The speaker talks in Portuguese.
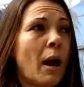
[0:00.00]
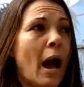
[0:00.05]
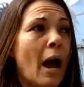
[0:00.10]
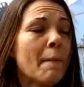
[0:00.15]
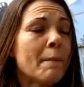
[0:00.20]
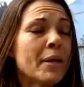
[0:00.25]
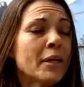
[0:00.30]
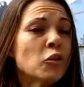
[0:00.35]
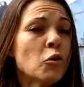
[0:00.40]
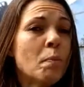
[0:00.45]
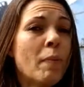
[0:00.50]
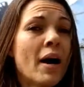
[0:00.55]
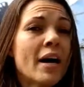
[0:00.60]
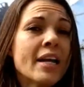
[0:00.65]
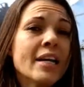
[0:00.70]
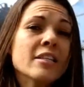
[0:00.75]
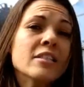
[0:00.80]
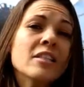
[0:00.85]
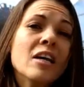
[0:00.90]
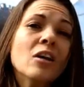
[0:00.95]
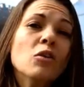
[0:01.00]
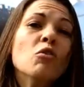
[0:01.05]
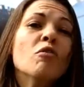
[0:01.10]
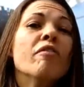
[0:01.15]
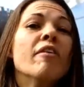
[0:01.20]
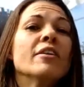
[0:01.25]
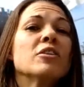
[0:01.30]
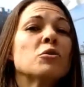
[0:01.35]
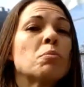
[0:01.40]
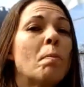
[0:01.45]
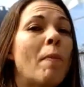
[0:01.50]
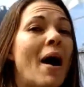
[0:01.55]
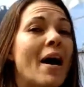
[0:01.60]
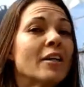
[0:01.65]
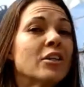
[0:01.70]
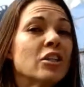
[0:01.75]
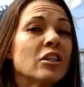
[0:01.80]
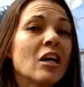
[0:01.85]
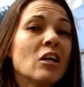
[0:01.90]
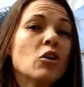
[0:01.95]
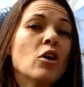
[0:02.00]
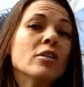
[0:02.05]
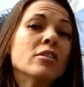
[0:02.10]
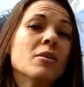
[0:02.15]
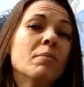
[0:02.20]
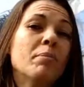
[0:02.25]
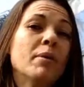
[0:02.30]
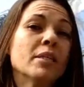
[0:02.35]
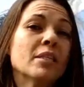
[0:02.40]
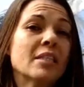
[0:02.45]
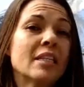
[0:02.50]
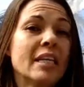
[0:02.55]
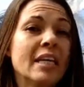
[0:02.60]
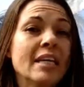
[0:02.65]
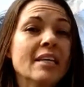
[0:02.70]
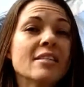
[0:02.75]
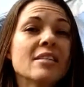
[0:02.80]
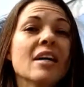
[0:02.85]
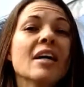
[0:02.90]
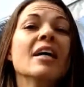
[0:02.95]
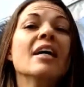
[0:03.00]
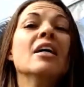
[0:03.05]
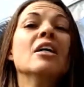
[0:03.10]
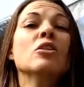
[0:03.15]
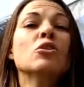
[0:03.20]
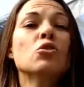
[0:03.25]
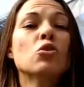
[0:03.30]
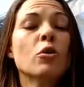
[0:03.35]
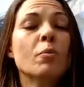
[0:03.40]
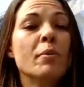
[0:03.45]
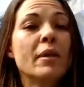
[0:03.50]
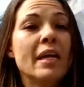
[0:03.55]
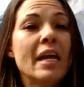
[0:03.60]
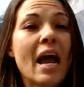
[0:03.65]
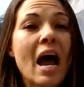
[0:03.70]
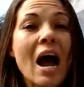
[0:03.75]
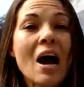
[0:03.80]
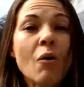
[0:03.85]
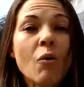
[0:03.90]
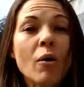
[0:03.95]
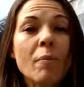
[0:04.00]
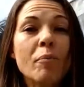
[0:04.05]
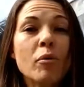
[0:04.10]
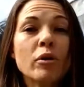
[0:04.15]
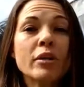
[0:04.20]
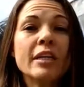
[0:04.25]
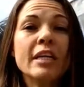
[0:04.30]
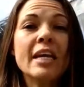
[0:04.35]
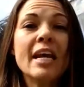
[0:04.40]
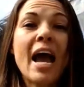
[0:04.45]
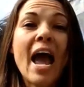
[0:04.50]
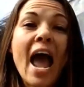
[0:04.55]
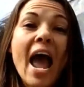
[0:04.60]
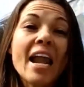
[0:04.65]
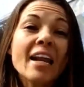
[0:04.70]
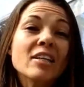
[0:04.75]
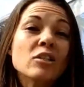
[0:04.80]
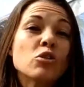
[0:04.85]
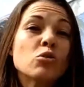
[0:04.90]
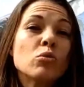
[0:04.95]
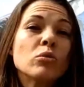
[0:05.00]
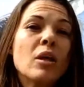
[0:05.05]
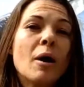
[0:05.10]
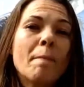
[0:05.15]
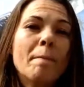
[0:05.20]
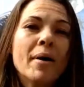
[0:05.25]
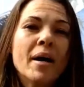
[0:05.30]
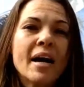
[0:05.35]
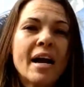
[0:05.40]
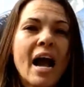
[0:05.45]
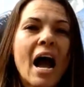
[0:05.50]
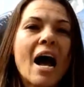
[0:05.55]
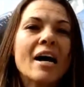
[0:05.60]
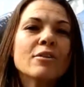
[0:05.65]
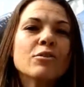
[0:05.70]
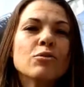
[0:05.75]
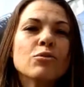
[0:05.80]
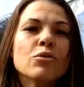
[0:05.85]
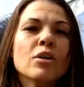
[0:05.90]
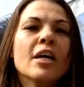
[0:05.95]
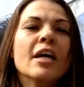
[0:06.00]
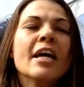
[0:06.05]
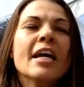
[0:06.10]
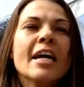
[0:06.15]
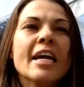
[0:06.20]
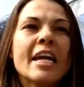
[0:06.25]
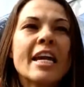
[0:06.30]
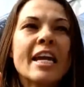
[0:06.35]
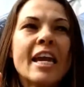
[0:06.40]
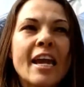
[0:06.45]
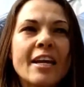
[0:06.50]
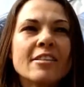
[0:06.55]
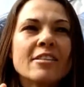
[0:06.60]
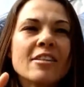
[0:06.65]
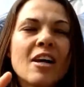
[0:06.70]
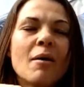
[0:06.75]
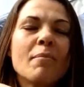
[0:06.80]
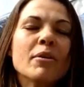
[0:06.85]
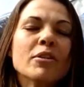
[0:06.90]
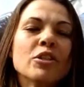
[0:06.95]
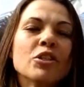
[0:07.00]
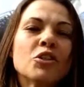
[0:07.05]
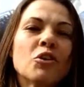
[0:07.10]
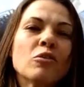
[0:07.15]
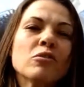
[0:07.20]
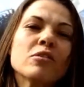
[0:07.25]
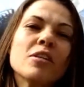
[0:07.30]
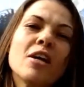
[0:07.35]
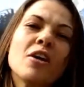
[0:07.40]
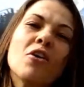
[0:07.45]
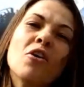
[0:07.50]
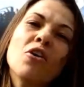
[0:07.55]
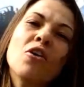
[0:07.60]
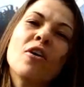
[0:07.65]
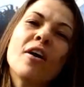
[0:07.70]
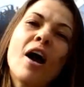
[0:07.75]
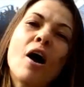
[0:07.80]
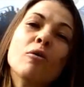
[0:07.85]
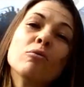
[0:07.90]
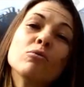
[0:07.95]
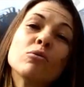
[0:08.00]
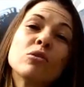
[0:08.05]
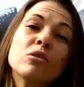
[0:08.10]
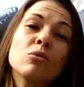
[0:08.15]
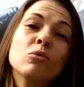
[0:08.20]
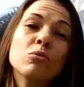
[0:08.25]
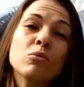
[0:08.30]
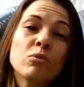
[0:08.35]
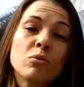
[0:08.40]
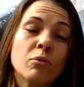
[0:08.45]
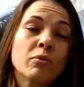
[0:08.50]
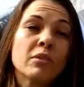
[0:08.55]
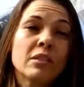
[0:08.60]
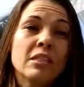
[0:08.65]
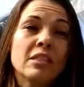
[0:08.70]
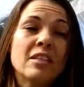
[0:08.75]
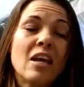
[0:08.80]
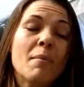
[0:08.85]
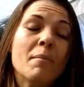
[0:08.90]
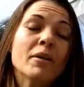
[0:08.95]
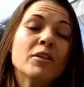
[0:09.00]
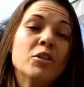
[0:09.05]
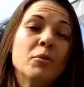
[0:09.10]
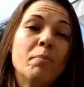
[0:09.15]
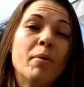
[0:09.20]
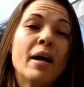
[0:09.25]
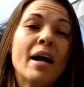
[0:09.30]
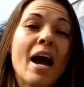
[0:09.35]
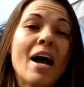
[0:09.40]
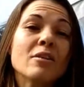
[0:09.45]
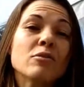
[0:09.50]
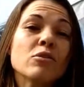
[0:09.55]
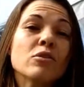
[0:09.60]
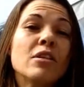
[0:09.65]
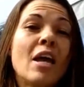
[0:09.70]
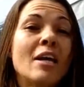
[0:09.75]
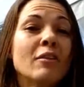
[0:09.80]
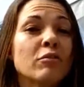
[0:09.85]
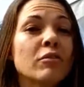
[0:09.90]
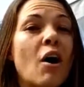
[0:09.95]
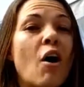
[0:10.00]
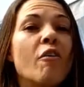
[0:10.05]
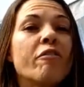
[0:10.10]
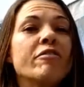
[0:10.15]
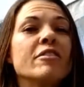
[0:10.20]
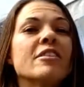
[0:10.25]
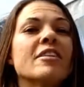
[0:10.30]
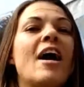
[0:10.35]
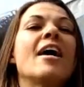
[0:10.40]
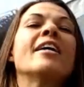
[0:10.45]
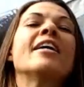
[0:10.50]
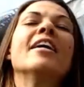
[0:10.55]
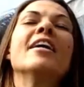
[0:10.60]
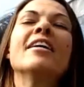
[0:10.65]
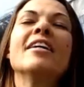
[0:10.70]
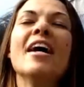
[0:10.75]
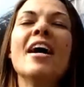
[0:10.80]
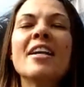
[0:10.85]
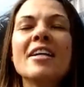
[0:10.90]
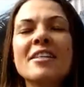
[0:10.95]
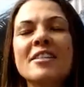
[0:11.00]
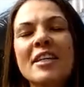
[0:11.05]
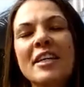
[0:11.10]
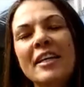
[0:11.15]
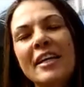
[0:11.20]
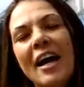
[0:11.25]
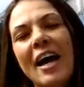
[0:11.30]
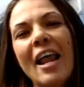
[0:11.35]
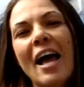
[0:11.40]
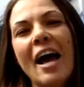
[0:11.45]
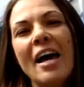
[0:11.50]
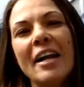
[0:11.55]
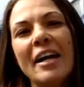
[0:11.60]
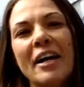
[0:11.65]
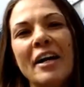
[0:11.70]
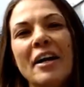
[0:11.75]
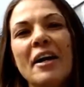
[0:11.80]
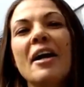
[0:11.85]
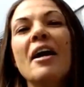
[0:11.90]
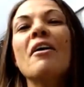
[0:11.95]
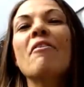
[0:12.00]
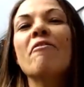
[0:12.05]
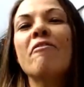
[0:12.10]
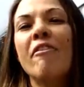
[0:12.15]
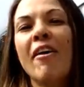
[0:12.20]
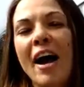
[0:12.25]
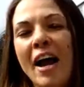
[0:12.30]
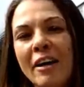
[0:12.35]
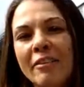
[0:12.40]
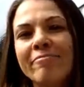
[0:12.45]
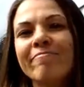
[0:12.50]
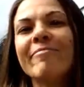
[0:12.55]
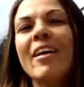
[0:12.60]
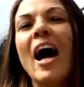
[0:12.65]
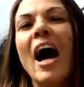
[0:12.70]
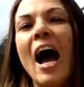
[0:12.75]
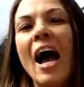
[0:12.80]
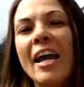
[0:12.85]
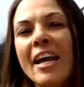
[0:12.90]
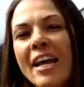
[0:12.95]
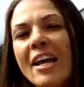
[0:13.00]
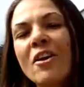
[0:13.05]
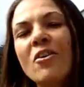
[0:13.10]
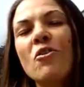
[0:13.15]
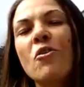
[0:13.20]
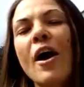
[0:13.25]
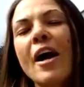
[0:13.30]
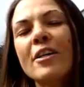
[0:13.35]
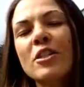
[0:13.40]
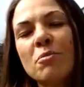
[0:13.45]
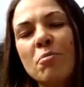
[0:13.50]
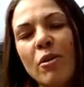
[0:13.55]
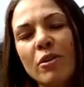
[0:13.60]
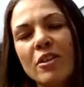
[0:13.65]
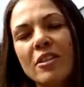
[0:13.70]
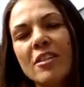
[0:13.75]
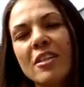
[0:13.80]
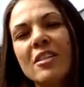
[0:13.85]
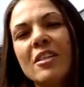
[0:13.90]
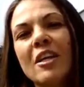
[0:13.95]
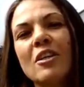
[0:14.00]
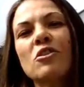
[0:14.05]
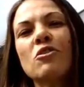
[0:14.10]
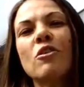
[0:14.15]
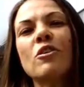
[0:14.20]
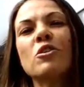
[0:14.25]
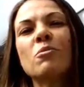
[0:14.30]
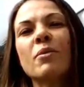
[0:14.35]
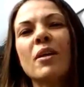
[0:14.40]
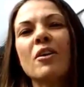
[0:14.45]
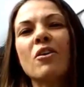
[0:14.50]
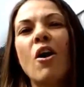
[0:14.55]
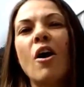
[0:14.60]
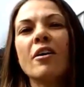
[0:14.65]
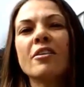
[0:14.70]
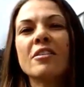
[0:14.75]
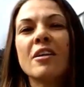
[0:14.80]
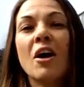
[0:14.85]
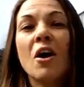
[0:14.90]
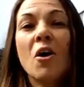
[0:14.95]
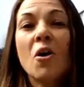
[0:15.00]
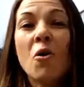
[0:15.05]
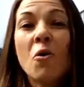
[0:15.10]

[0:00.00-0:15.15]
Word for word: Abrindo parênteses, a Lu faz parte da nossa pesquisa sobre aquaponia. Ela estuda pangaços e quem sabe a gente consegue colocar um, um, um sistema de pangaços dentro da UFSCar em Araras, hein, galera? Vai daí, Lu, responde essas questões para nós.